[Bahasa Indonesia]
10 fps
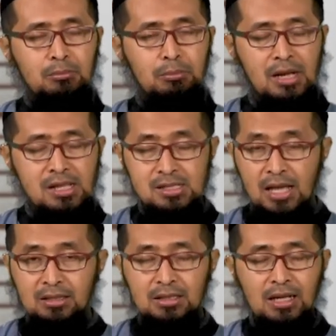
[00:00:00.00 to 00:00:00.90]

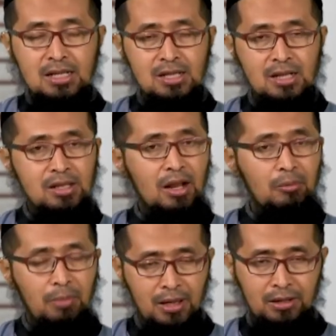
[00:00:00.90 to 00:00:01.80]
menasehati dengan cara-cara yang
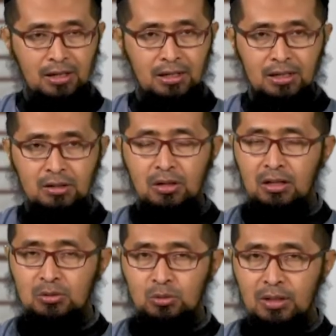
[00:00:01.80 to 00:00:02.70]
baik agar
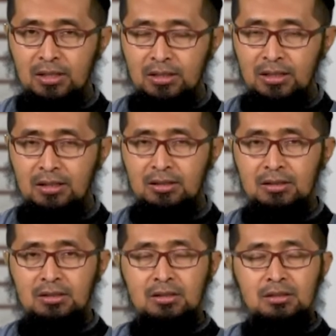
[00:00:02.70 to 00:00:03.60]
orang tua Anda
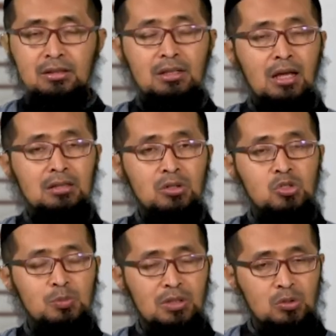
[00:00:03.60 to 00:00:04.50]
tidak
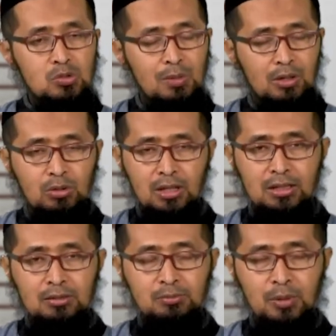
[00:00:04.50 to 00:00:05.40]
terus-menerus
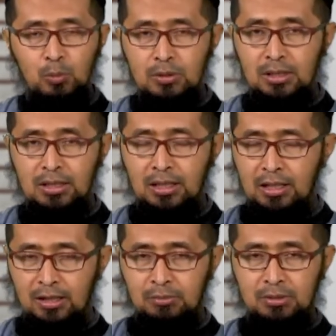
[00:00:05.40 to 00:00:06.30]
melakukan perbuatan yang
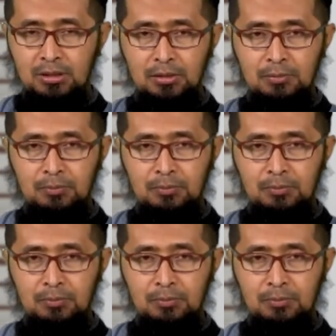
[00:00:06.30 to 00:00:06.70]
haram ini.